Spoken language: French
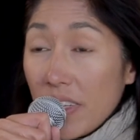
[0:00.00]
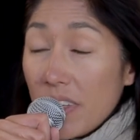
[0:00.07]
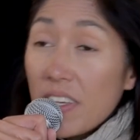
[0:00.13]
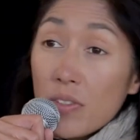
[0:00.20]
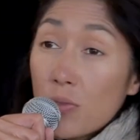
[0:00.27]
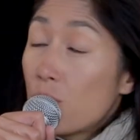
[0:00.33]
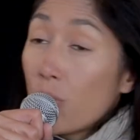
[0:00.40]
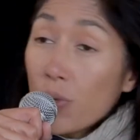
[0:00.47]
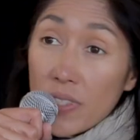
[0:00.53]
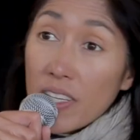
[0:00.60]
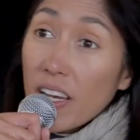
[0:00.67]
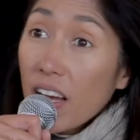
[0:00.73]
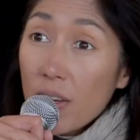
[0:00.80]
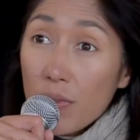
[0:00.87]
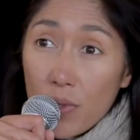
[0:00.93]
Et il y a toujours
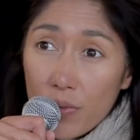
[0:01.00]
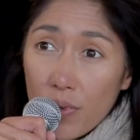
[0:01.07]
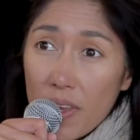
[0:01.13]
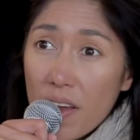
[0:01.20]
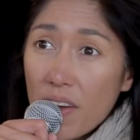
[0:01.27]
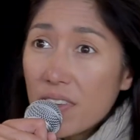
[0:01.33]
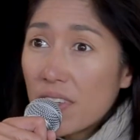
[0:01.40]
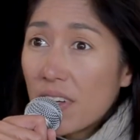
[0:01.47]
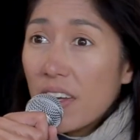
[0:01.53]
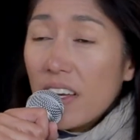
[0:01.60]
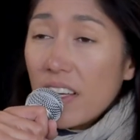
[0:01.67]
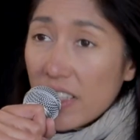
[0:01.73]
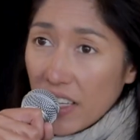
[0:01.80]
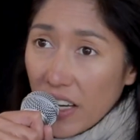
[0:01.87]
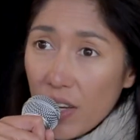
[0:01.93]
ces rêves de voyage,
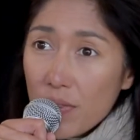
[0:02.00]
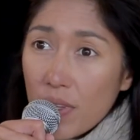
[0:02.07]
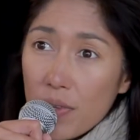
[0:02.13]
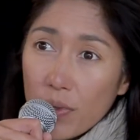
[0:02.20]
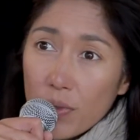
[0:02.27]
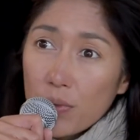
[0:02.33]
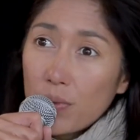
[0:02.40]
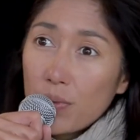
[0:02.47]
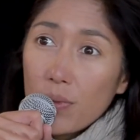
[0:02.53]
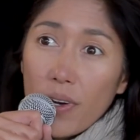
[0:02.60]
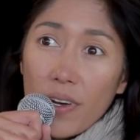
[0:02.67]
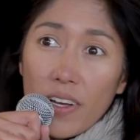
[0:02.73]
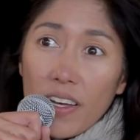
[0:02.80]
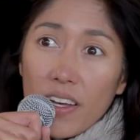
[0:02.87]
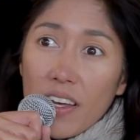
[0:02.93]
et rêves
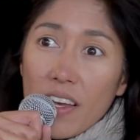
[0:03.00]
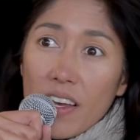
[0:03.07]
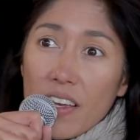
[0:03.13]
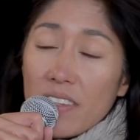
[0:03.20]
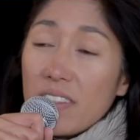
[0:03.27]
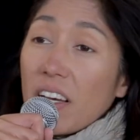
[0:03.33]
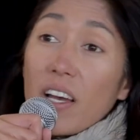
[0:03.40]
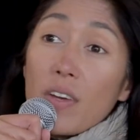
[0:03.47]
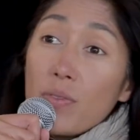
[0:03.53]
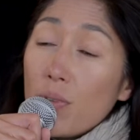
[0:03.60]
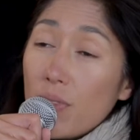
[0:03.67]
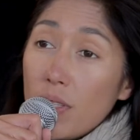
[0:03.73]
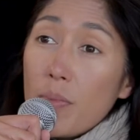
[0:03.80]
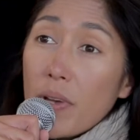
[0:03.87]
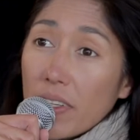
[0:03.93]
d'aventure, et des rêves de
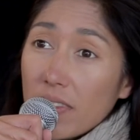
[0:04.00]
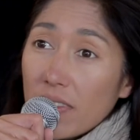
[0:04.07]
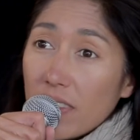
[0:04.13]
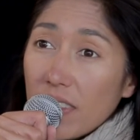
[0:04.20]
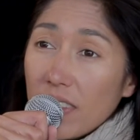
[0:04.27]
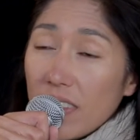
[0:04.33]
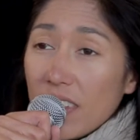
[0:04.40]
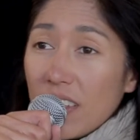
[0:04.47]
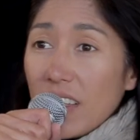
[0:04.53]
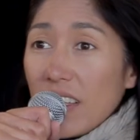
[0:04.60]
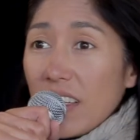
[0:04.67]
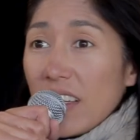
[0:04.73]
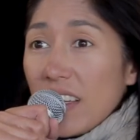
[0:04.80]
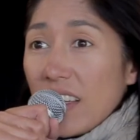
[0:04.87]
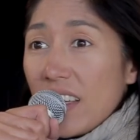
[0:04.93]
liberté.
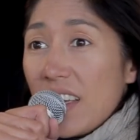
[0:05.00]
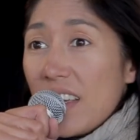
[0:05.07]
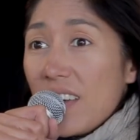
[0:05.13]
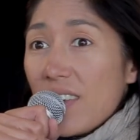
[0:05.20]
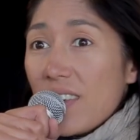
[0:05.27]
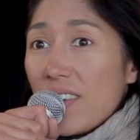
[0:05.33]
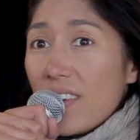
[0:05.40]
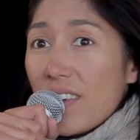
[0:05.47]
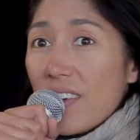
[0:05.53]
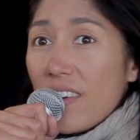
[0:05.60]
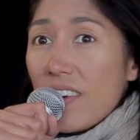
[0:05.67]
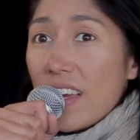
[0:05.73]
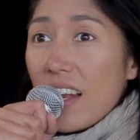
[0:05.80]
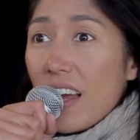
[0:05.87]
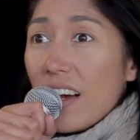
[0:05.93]

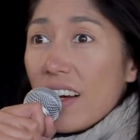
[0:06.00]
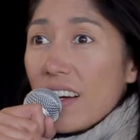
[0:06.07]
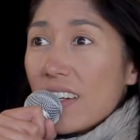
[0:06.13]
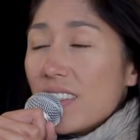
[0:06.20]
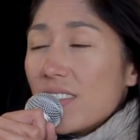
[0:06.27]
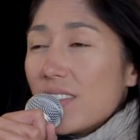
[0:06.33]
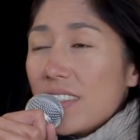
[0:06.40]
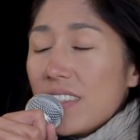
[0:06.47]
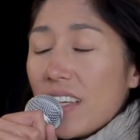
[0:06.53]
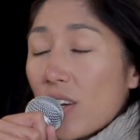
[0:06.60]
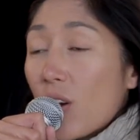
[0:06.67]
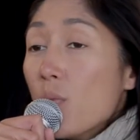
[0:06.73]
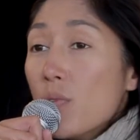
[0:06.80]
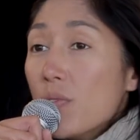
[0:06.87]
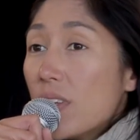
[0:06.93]
Euh, et, là, il y a
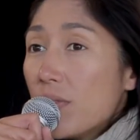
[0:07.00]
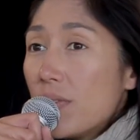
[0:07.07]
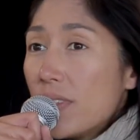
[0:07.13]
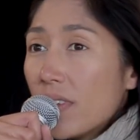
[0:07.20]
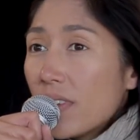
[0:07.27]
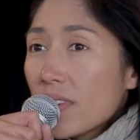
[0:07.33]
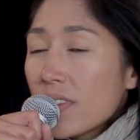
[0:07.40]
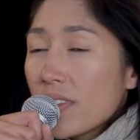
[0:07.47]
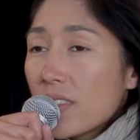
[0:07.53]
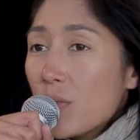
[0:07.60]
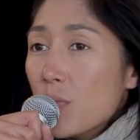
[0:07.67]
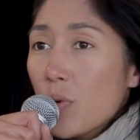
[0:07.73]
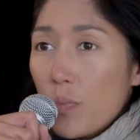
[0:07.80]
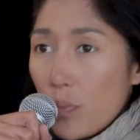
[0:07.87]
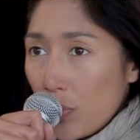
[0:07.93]
comme une évidence qui
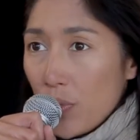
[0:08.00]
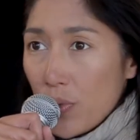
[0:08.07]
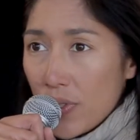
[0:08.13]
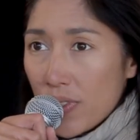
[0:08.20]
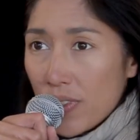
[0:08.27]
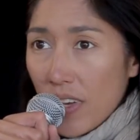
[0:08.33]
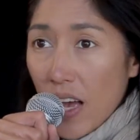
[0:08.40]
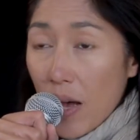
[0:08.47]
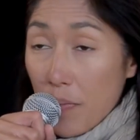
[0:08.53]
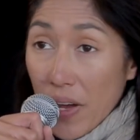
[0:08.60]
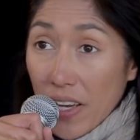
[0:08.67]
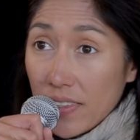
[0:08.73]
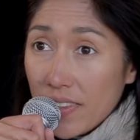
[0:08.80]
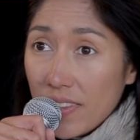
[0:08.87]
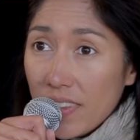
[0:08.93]
me pousse à
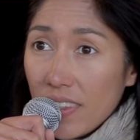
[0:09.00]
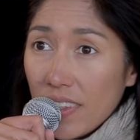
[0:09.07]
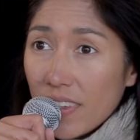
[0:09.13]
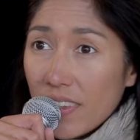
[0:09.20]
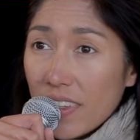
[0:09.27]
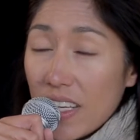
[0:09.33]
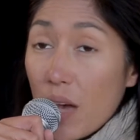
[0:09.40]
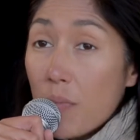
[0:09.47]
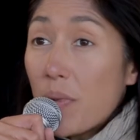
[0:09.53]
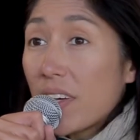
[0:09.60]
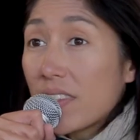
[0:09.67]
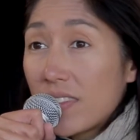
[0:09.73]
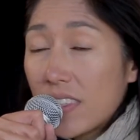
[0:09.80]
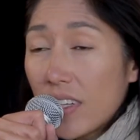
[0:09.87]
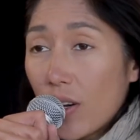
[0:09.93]
partir, et à
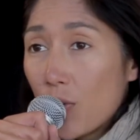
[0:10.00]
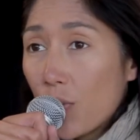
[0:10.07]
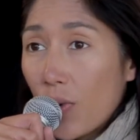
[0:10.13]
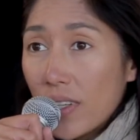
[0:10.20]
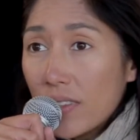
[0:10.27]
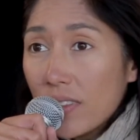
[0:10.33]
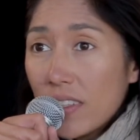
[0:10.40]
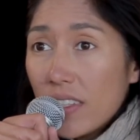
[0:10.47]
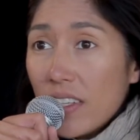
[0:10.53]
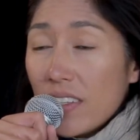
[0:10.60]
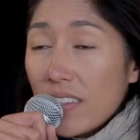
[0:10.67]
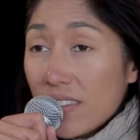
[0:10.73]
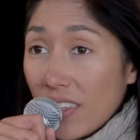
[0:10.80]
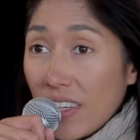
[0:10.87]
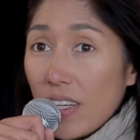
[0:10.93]
partir loin,
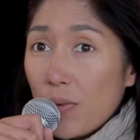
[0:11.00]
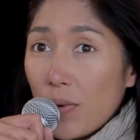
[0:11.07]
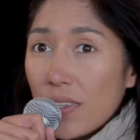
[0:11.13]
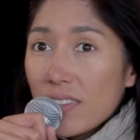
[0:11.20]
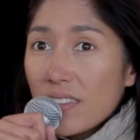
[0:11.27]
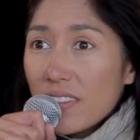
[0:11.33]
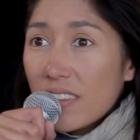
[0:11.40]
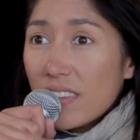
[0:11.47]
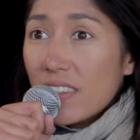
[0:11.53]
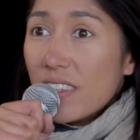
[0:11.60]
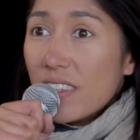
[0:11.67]
très loin,